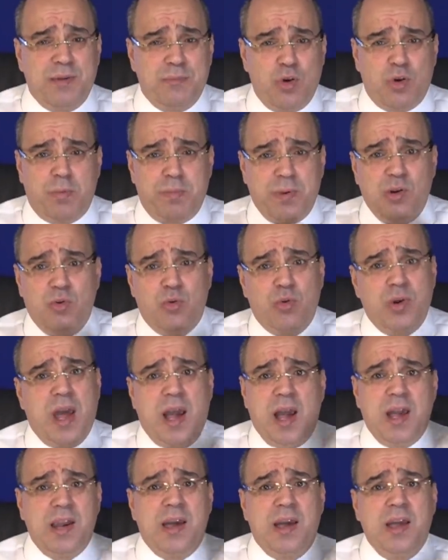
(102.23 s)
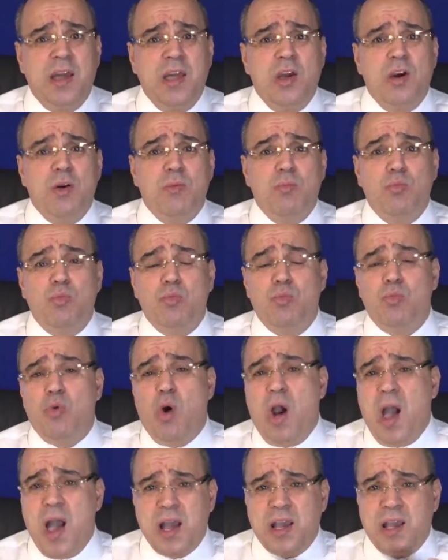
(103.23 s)
مقبلون على
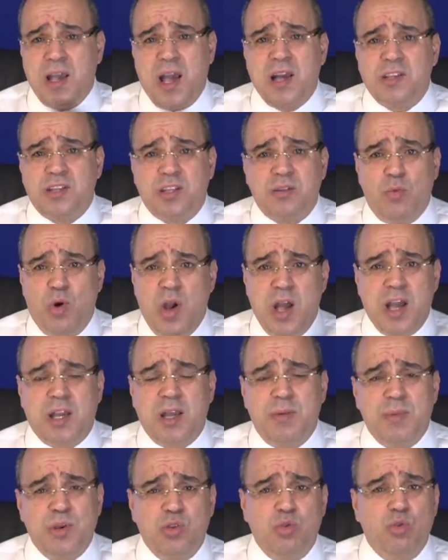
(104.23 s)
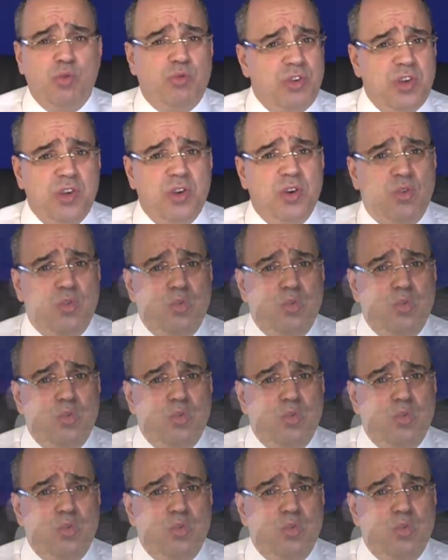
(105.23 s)
محا... إعادة محاكمة توفيق